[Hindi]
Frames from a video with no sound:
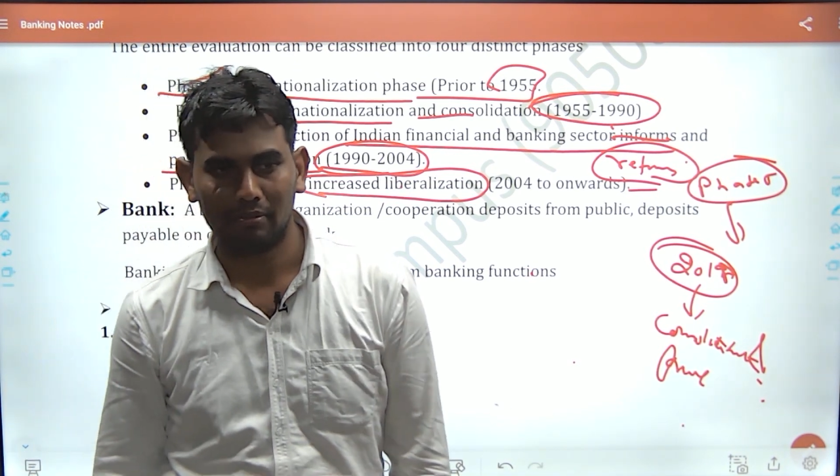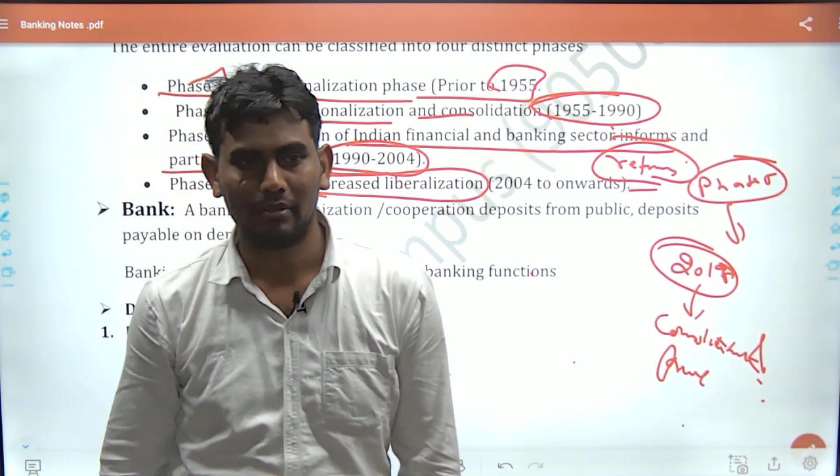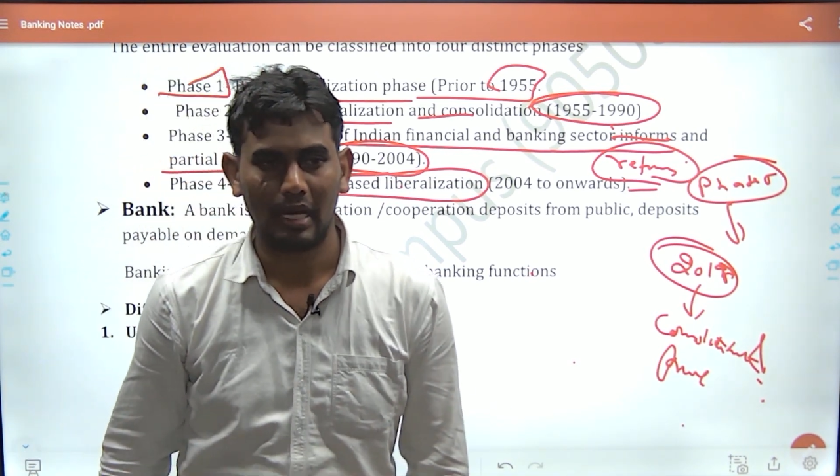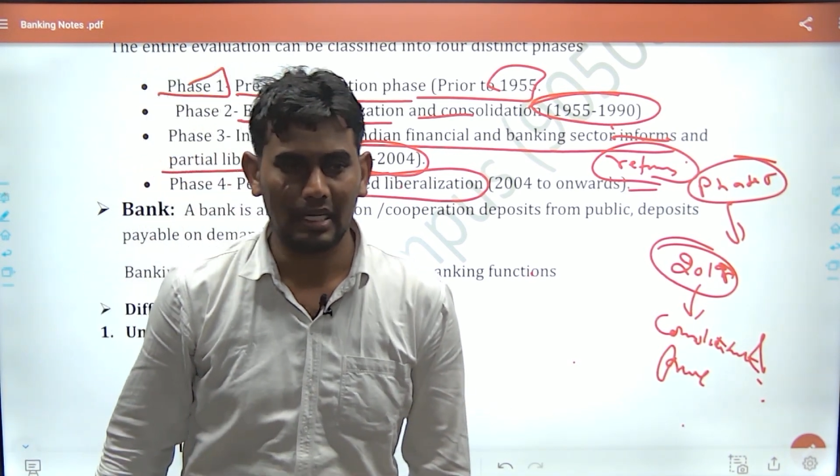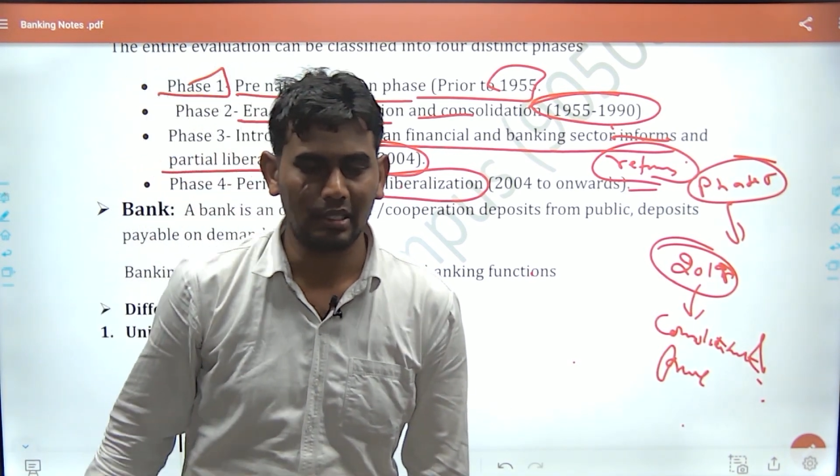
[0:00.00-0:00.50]

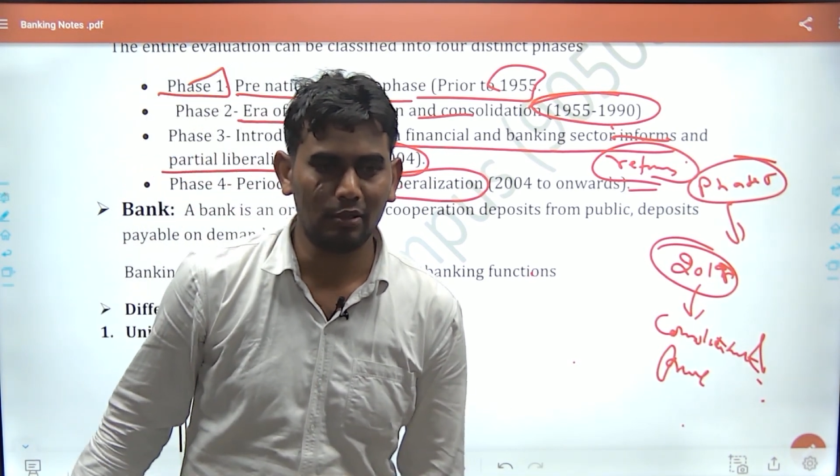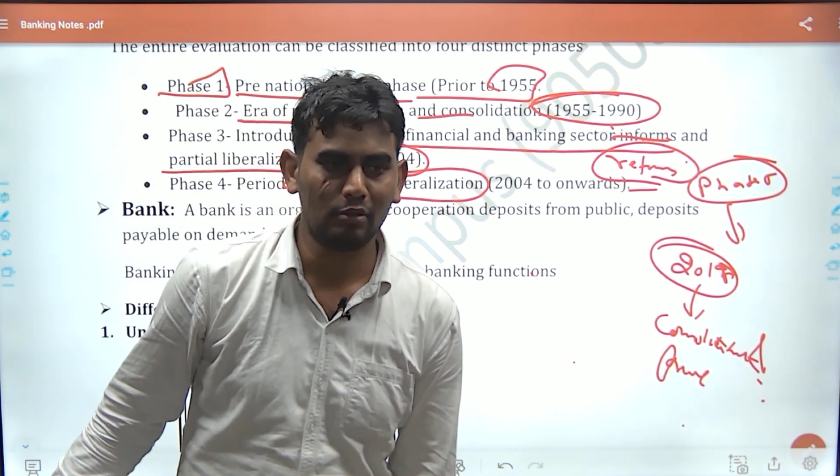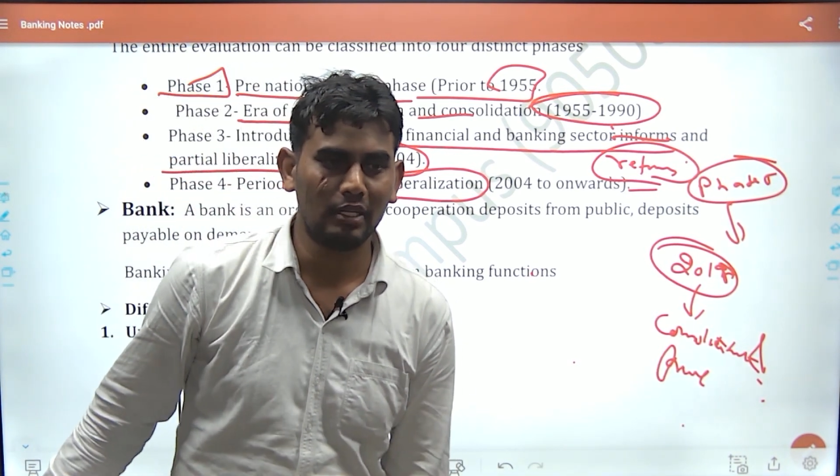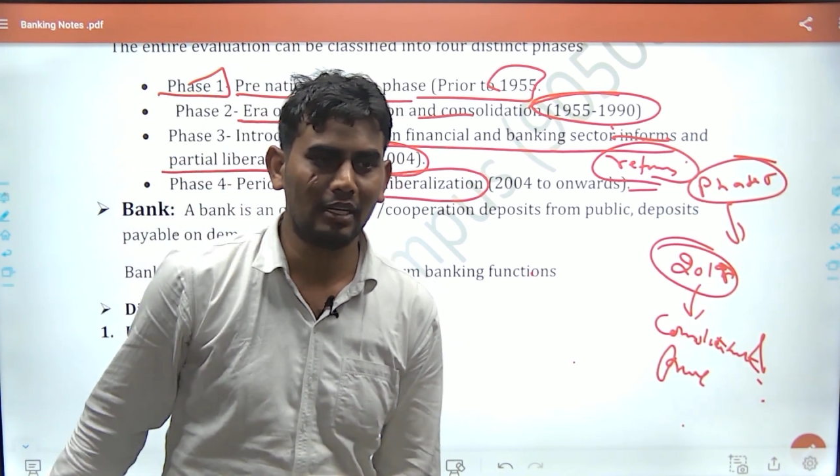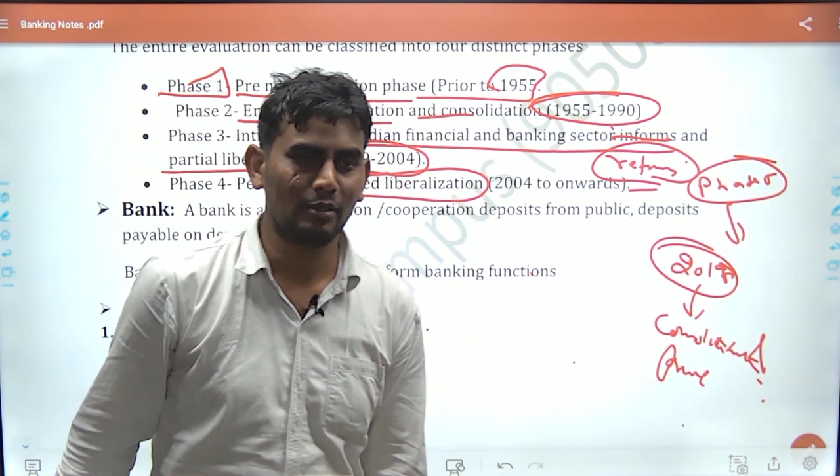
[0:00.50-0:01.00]
ऐसे नहीं होता
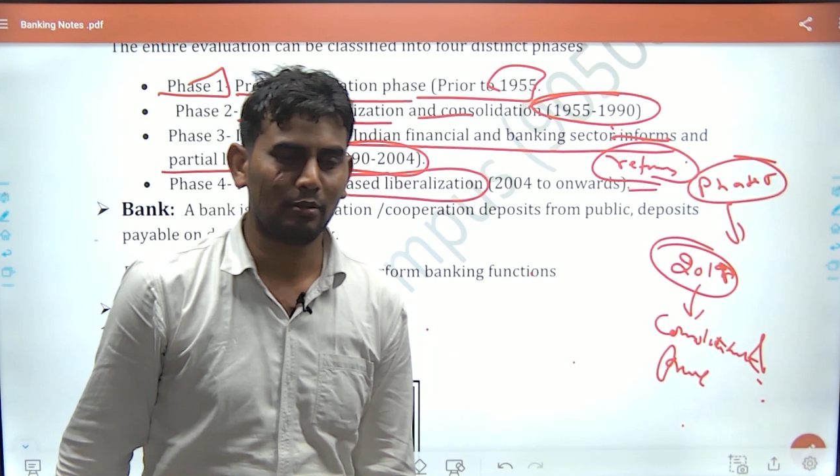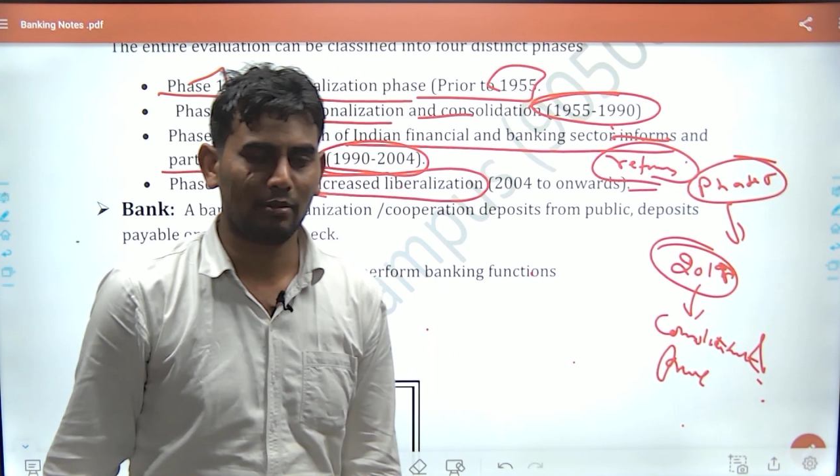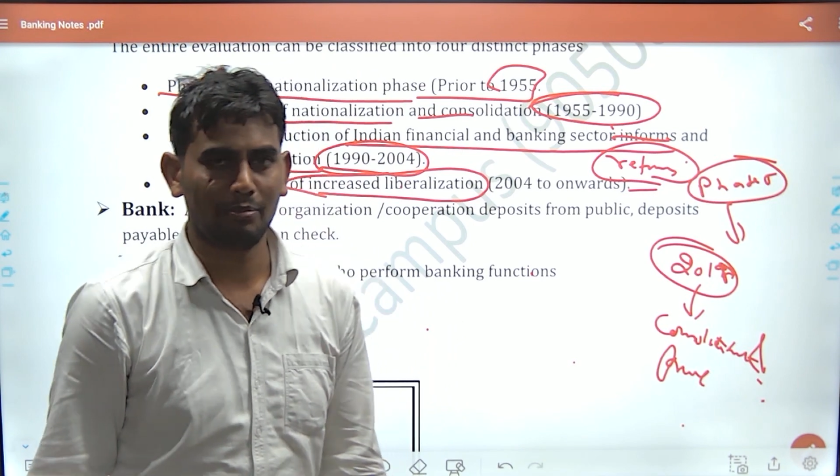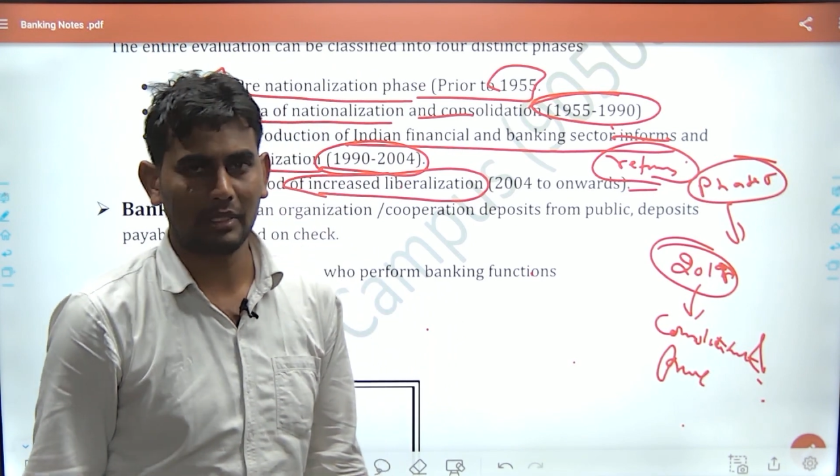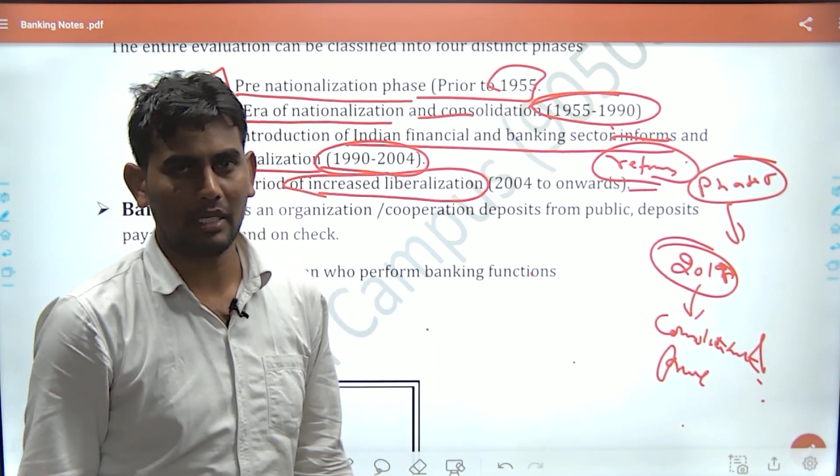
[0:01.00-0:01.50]
ना
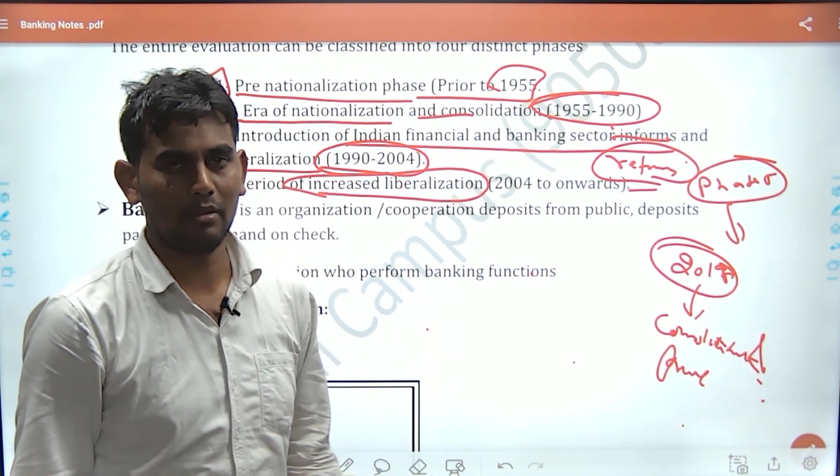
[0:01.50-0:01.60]
पचास